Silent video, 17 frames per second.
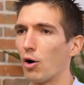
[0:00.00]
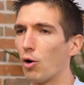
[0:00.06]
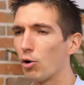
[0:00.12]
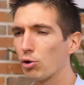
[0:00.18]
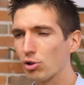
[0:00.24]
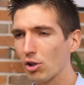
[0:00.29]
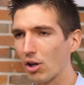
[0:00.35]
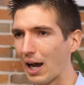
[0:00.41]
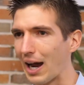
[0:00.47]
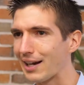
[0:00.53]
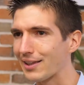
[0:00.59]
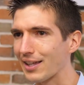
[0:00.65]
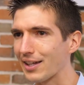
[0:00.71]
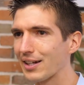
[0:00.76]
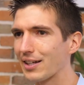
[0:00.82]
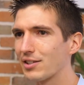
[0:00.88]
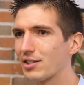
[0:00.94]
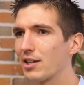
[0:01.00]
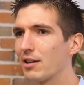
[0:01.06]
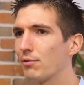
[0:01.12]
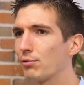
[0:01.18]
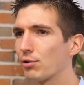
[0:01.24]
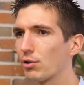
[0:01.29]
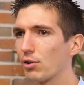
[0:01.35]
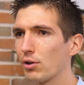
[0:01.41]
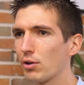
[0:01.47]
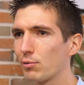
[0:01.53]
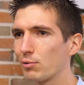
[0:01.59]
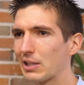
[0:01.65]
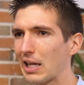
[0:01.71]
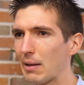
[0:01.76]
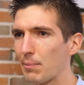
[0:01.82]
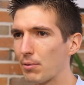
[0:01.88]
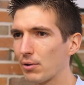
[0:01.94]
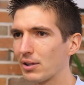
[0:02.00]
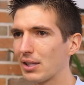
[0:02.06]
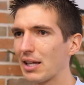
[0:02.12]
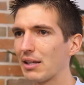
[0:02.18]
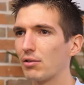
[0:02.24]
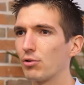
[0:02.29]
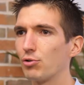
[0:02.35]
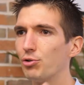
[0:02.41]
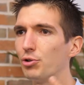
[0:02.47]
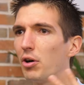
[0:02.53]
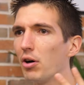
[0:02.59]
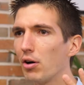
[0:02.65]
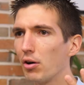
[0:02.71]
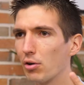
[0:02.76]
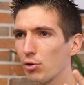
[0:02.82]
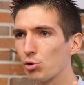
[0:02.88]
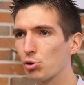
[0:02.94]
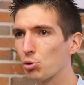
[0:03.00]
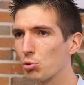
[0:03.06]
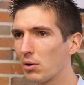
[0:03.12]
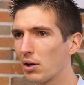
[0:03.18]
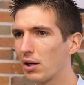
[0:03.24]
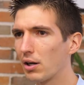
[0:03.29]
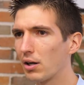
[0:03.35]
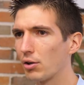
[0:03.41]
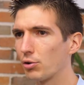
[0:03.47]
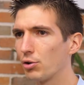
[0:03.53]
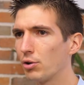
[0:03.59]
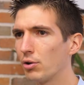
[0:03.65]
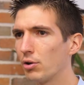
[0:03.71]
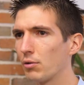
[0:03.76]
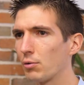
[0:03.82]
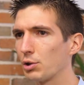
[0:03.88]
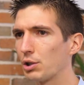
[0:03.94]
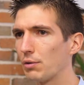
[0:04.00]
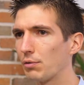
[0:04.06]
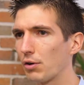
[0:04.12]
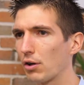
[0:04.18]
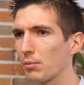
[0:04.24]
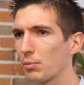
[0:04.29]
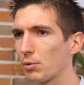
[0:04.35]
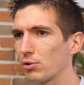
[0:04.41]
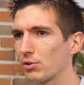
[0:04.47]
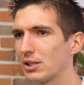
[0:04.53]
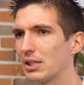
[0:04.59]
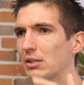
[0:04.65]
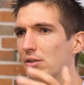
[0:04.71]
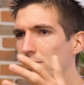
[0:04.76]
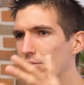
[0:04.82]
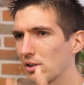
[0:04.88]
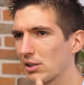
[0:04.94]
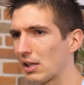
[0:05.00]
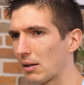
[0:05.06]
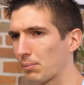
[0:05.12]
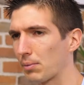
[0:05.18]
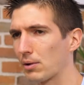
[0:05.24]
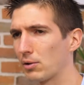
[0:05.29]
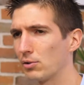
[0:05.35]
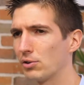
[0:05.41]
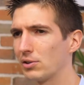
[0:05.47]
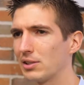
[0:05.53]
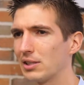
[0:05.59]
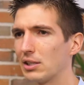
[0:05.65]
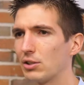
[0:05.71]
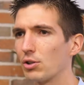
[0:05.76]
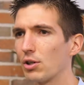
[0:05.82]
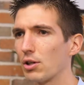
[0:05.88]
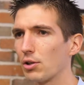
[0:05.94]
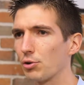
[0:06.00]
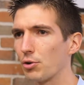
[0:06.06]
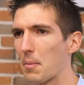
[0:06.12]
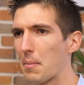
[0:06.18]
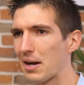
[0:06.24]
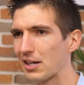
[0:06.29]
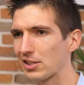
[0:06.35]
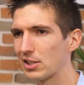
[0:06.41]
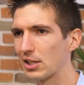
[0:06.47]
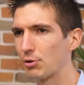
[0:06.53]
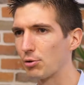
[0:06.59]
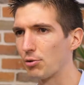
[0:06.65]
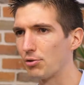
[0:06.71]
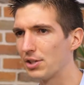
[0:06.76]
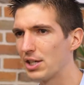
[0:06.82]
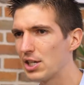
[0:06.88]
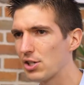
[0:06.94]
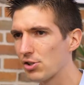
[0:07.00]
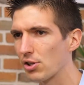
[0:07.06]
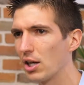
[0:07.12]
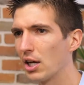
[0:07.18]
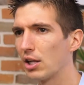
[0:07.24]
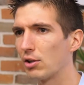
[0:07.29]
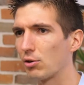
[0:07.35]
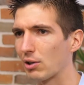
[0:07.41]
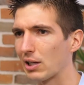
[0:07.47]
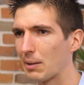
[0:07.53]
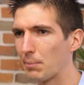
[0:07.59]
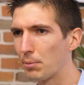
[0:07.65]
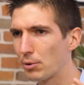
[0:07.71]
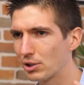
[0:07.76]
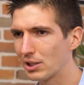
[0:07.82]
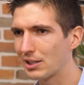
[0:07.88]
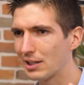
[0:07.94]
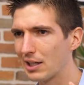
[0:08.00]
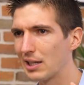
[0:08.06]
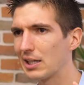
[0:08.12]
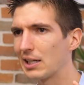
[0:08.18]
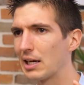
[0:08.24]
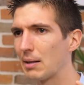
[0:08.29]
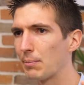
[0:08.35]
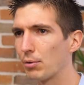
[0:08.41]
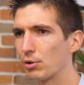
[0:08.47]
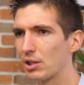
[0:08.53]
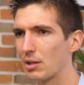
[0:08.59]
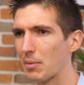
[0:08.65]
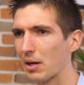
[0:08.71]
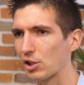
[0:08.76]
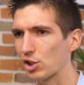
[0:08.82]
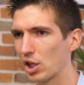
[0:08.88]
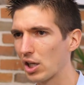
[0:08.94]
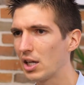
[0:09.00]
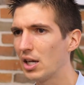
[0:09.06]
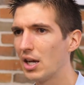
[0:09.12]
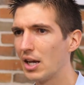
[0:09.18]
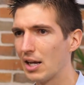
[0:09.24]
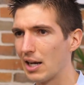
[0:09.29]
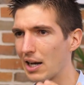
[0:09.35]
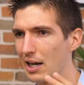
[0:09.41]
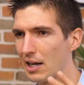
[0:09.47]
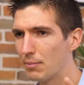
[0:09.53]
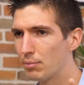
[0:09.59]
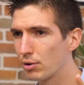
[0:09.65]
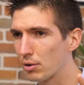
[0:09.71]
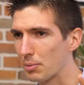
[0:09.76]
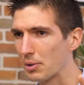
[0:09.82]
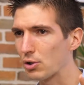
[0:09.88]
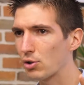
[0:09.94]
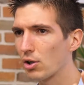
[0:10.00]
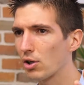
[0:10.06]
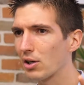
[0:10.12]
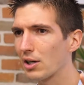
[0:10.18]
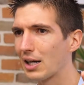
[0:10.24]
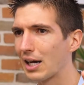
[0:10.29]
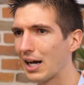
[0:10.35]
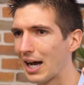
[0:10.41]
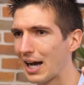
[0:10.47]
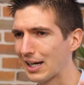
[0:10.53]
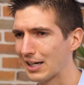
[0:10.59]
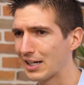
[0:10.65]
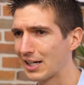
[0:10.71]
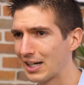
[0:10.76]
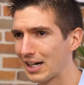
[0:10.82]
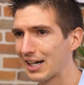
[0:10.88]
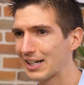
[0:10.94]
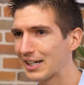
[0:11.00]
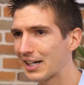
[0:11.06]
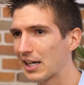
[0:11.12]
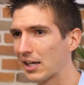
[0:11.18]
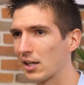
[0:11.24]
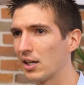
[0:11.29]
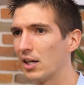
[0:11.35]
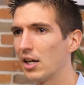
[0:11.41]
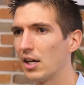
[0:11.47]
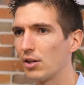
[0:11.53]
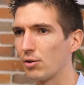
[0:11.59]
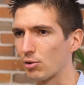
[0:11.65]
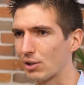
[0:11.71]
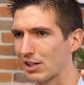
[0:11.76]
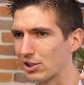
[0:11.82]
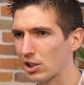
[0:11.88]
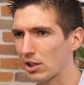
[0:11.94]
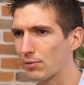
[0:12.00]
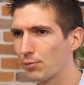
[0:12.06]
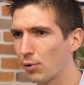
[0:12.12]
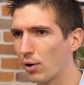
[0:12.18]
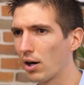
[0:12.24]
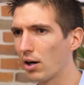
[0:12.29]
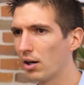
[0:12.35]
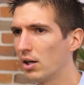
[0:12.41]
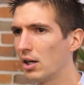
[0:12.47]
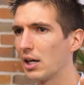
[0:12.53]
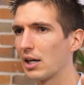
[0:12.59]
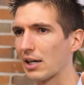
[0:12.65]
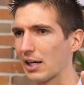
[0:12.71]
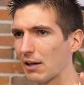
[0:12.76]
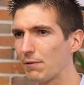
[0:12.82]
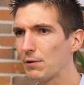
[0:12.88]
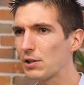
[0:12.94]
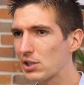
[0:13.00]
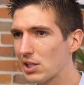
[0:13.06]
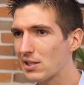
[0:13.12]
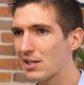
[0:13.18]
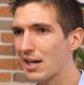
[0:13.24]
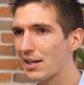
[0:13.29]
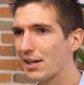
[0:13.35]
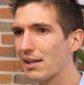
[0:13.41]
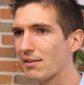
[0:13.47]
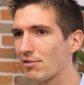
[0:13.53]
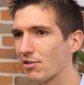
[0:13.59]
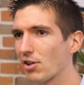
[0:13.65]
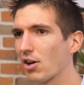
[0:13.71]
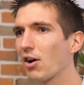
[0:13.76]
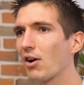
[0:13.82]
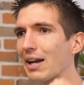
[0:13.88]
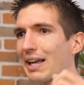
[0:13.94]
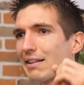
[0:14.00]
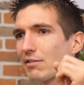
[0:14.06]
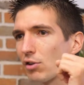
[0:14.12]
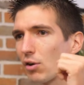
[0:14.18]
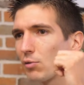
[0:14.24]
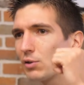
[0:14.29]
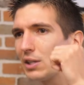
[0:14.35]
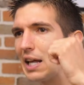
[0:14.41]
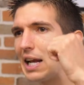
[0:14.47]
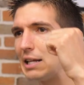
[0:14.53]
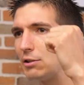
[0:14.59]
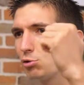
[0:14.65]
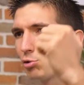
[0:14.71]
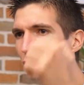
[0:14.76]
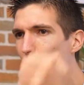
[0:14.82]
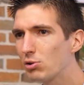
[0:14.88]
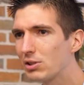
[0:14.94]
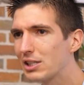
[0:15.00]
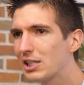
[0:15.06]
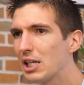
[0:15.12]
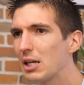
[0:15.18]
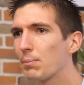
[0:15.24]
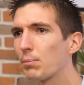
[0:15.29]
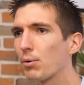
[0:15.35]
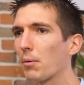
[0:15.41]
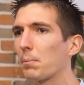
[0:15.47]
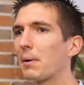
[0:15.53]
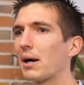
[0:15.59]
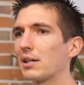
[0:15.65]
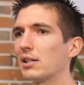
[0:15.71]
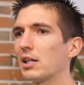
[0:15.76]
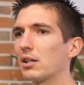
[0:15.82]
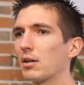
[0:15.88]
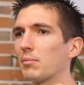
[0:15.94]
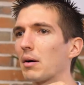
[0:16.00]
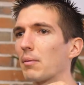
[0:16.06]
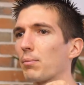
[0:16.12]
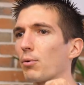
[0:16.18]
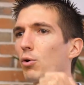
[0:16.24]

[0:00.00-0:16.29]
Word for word: autres alternatives que vous avez peut-être dans le choix de vos différents pronostics Si vous êtes un pronostiqueur de marché de niche, donc les petites ligues, les petits marchés, les bookmakers agréés. Donc à chaque fois, Réfléchissez un instant, est-ce que vous avez les outils pour parier comme un